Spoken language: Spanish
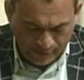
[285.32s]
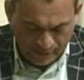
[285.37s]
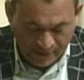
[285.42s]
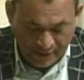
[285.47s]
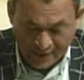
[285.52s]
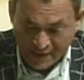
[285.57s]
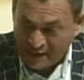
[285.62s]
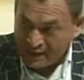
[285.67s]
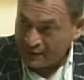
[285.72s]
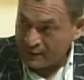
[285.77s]

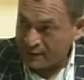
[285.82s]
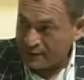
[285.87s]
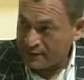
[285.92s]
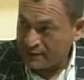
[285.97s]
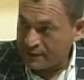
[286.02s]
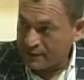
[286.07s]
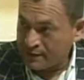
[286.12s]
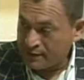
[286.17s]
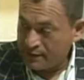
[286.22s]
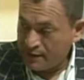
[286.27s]

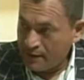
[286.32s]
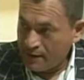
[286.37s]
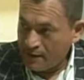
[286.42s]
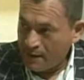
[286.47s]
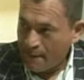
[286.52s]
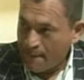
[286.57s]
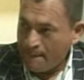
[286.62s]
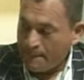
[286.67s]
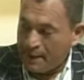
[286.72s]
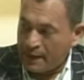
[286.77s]
itinerantes
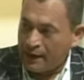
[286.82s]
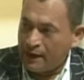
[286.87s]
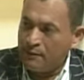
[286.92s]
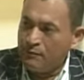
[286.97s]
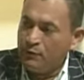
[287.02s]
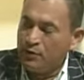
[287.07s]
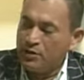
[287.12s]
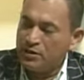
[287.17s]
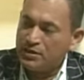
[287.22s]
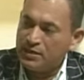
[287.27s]
para el
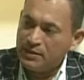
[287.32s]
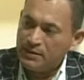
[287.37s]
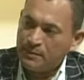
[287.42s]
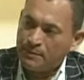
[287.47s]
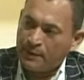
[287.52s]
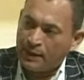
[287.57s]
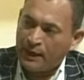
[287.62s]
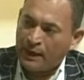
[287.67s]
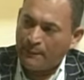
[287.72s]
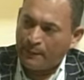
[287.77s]

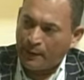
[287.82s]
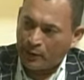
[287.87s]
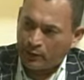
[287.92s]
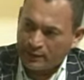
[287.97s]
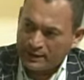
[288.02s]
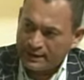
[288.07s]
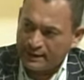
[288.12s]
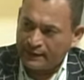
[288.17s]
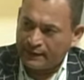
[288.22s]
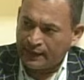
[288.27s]
municipio, para la
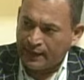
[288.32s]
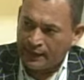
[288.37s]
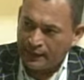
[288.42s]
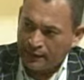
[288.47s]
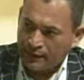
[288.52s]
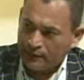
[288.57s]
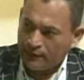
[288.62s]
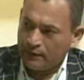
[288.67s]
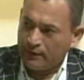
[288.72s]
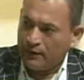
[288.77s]
parroquia
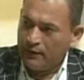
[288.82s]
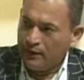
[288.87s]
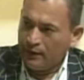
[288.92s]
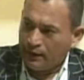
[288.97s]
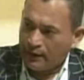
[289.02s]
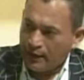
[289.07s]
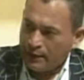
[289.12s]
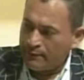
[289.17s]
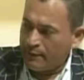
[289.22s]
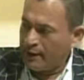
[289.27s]
Santana.
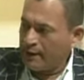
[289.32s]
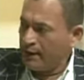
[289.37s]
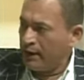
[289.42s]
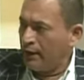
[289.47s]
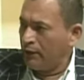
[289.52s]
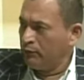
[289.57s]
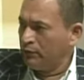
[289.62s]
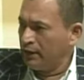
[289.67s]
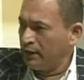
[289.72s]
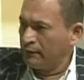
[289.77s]
Eh. Que
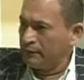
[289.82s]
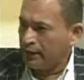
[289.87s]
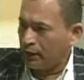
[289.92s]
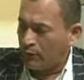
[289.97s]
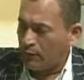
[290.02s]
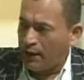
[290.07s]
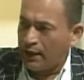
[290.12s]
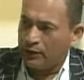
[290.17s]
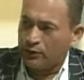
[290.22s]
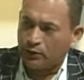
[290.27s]
vaya un día en
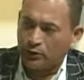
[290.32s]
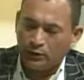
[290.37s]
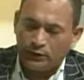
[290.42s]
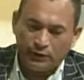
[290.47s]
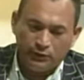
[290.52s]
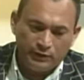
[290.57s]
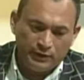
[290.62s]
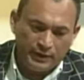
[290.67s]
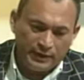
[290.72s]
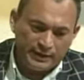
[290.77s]
Tacuato,
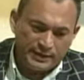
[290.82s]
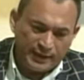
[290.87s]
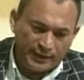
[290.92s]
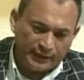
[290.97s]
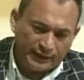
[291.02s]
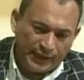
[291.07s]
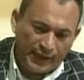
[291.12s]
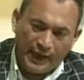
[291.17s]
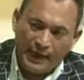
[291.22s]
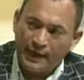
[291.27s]
esté un día en
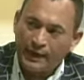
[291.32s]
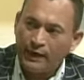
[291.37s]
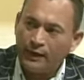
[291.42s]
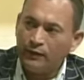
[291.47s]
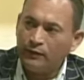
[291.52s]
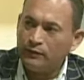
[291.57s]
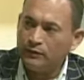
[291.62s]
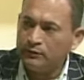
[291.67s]
Santana. No,